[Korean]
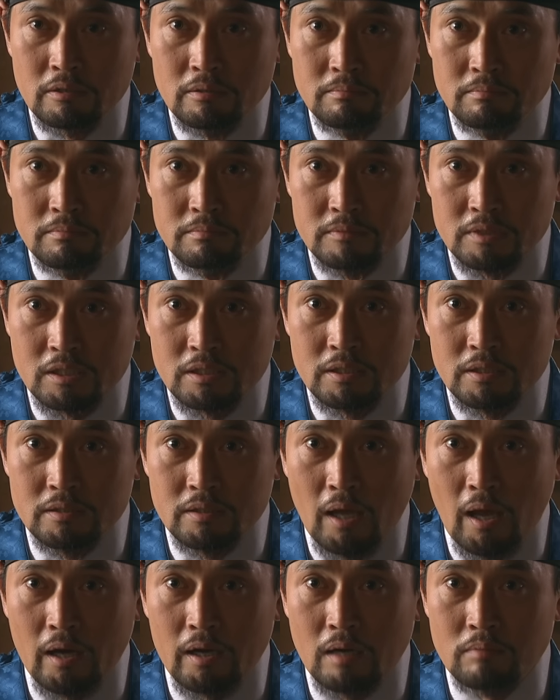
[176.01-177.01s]
그럼
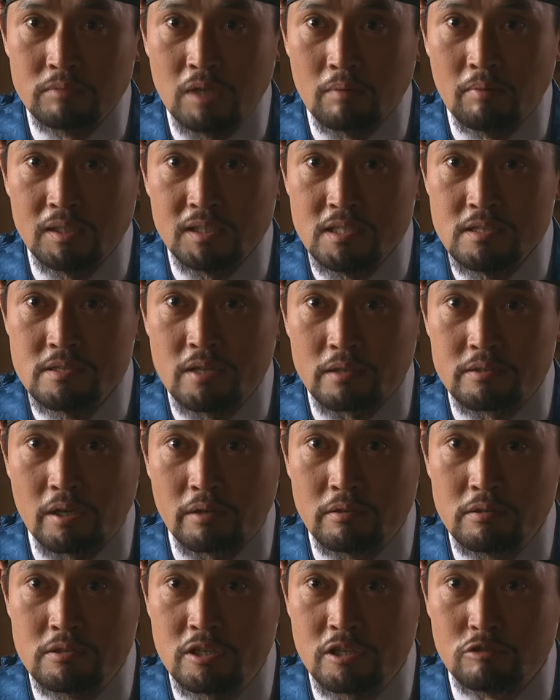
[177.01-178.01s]
그 대감께만
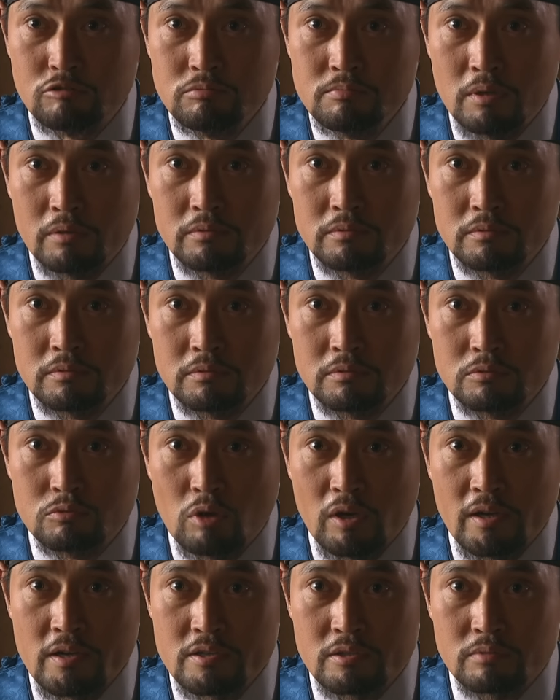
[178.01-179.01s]
인사체를 치르면